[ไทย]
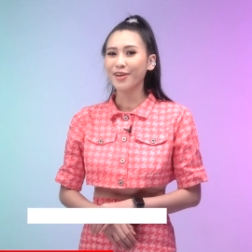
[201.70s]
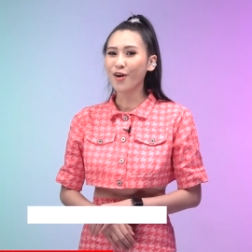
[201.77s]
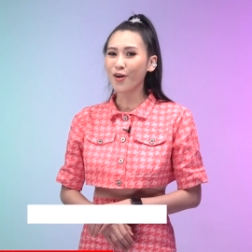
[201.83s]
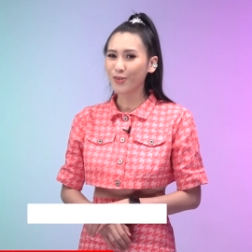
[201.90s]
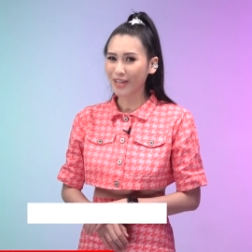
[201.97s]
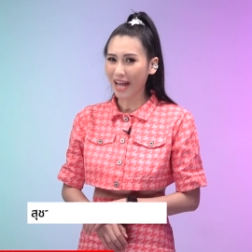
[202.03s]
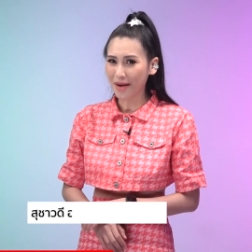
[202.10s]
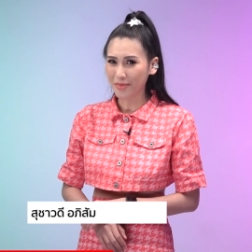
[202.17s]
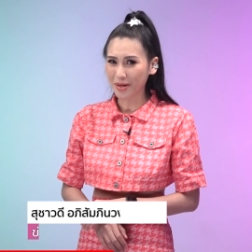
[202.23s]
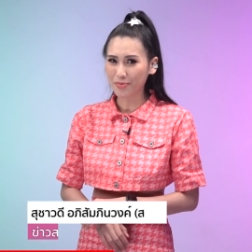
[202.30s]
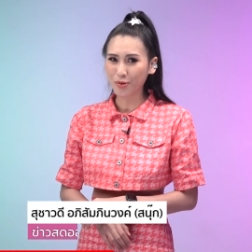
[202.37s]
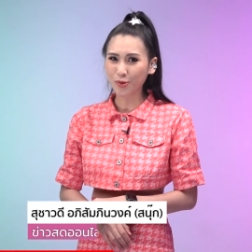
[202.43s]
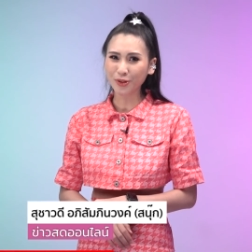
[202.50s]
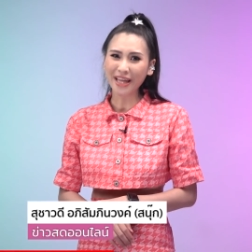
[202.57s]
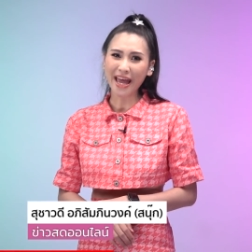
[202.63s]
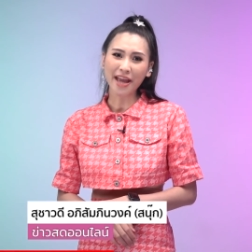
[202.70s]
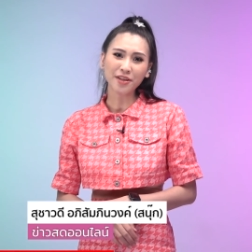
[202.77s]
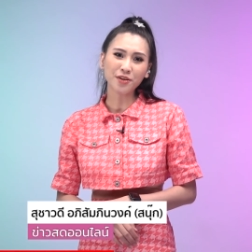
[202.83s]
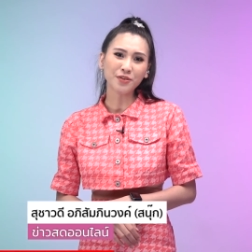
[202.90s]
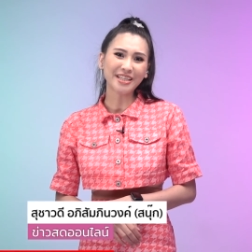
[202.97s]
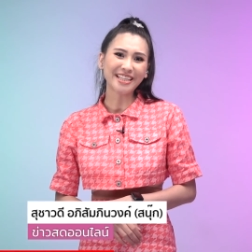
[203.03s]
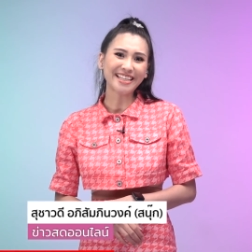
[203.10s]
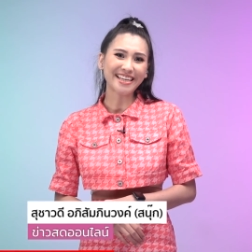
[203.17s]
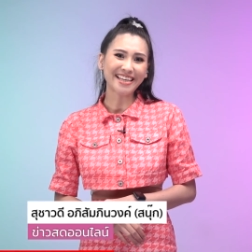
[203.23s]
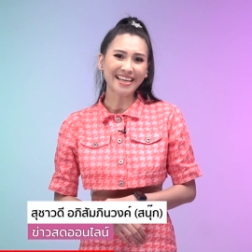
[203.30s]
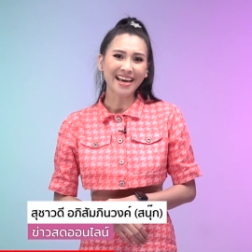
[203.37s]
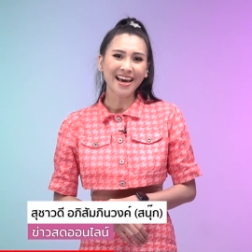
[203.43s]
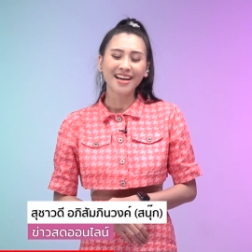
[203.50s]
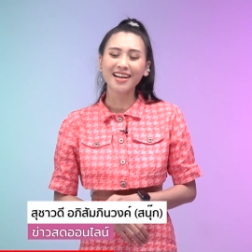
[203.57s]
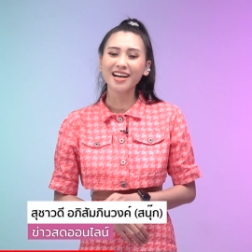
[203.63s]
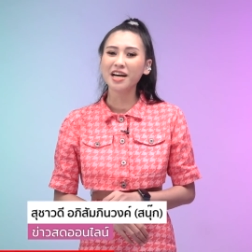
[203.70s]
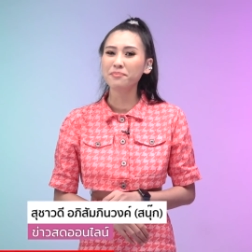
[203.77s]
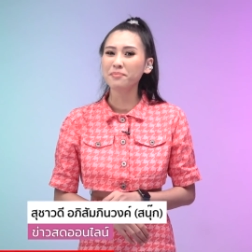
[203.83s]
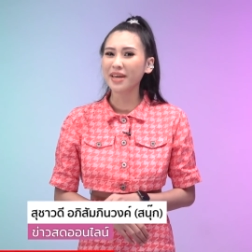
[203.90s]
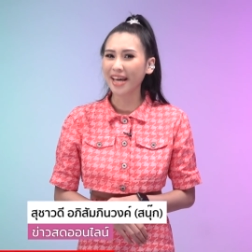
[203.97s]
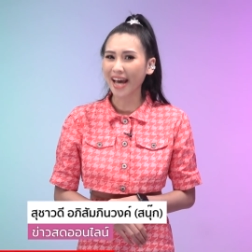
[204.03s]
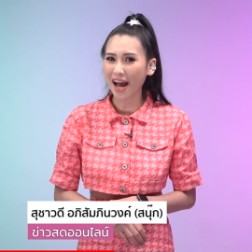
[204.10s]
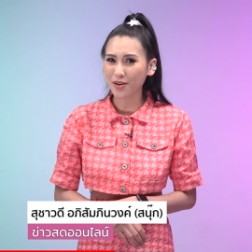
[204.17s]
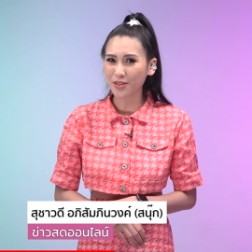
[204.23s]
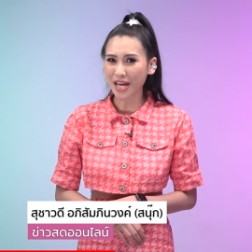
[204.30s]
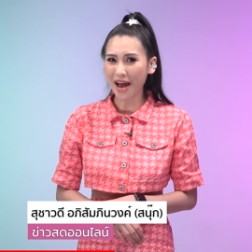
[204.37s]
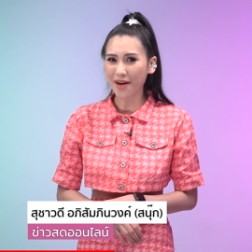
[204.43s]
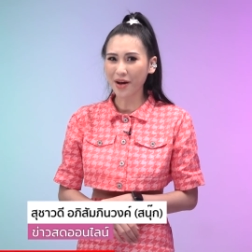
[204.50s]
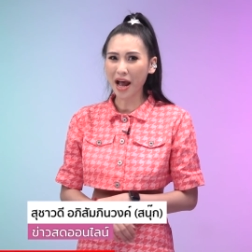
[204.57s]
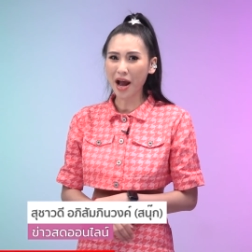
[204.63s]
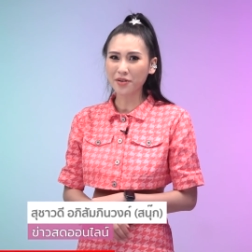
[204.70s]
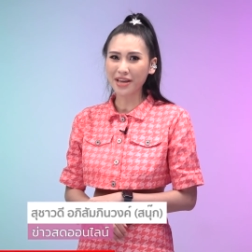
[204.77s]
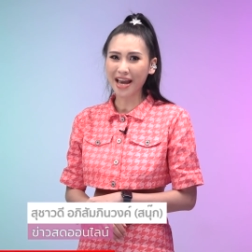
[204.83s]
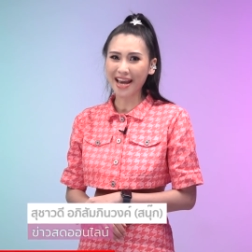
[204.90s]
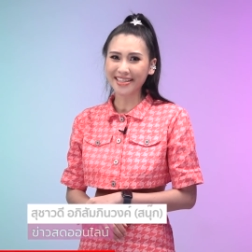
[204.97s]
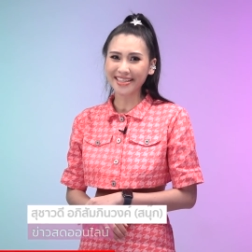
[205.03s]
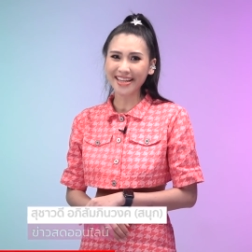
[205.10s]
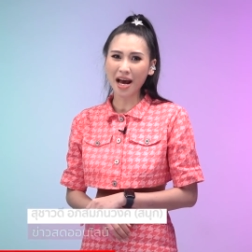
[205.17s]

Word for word: โด่งดังเป็นผู้แตกอยู่ดีๆ เกิดมีข่าวเช้าข่าวใหญ่ที่